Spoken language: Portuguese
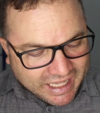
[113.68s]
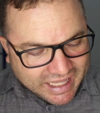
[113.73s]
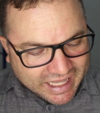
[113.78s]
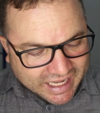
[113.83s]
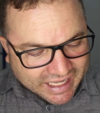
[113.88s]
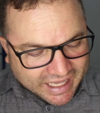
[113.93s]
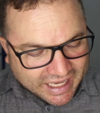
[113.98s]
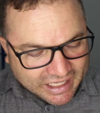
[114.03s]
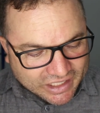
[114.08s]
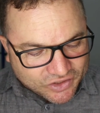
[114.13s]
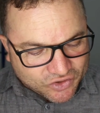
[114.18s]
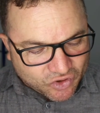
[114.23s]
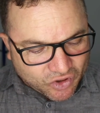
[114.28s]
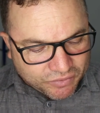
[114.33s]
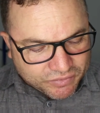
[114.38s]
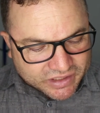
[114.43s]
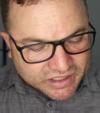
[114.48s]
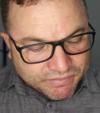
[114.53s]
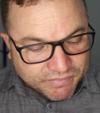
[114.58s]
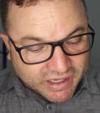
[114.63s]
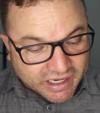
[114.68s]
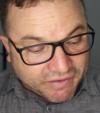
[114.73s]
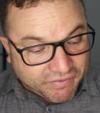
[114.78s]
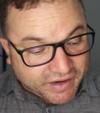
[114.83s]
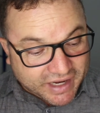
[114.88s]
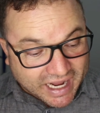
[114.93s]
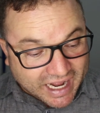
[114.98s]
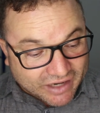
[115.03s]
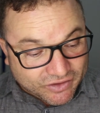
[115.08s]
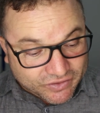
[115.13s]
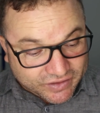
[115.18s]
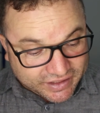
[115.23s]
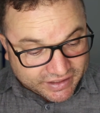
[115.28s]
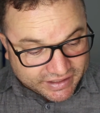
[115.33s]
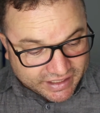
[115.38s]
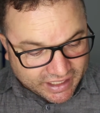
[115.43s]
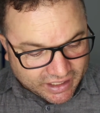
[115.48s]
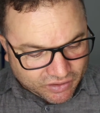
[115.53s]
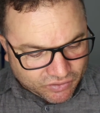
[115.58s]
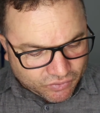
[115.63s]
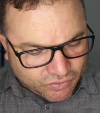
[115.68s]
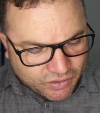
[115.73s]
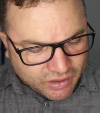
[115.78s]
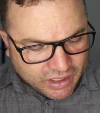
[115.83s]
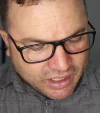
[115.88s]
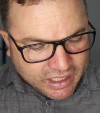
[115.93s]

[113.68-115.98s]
E aqueles homens se maravilharam, dizendo: